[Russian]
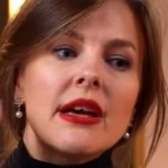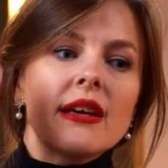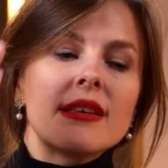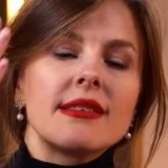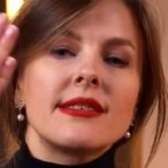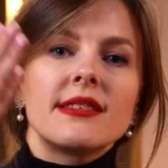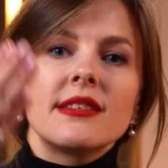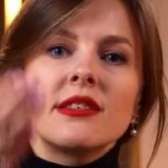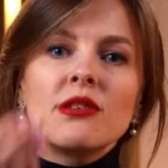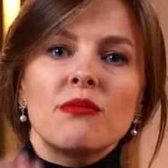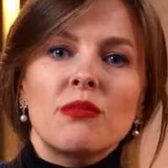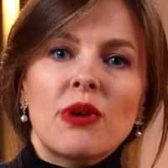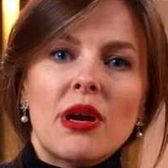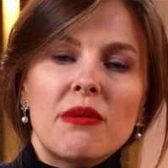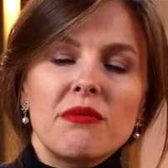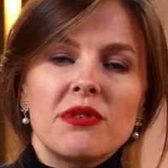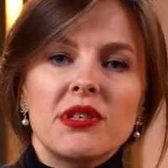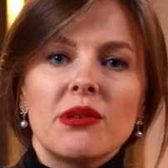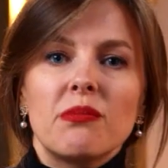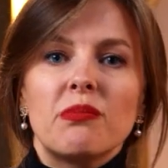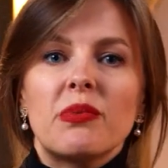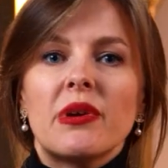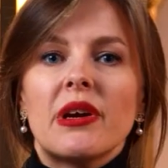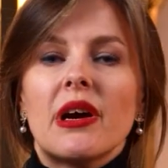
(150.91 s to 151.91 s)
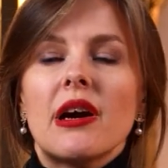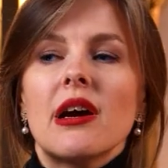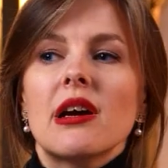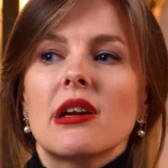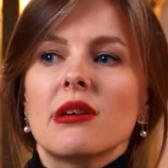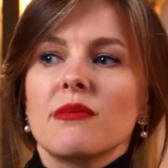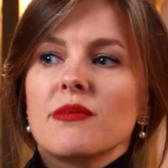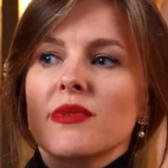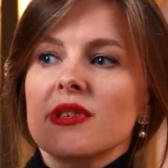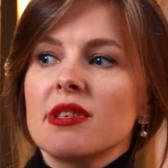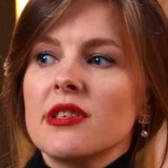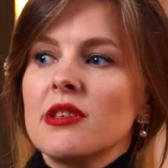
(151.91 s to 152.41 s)
занимаемся
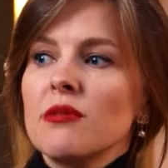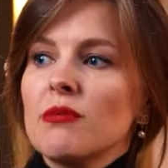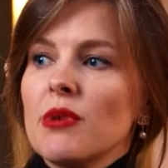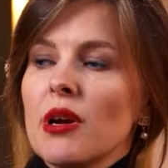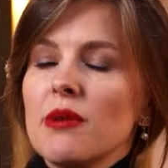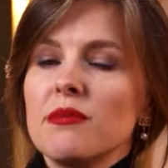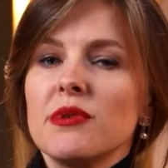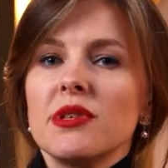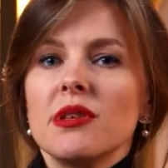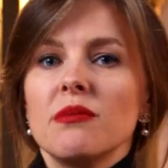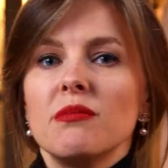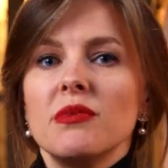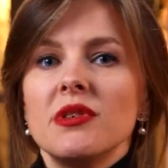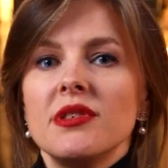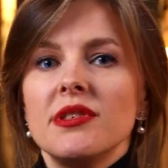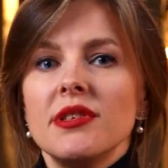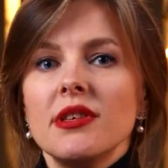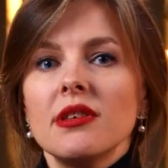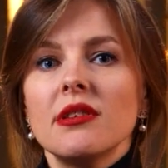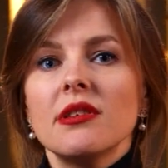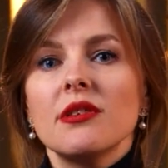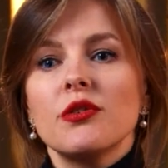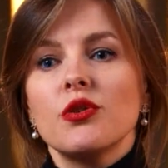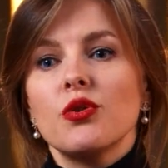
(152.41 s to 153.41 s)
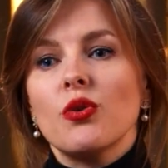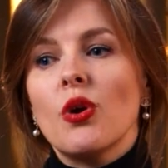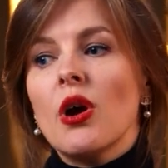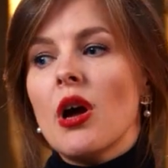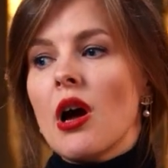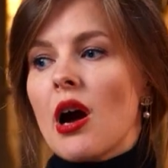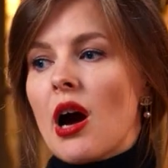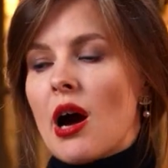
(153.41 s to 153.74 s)
пиаром, занимаемся медийностью,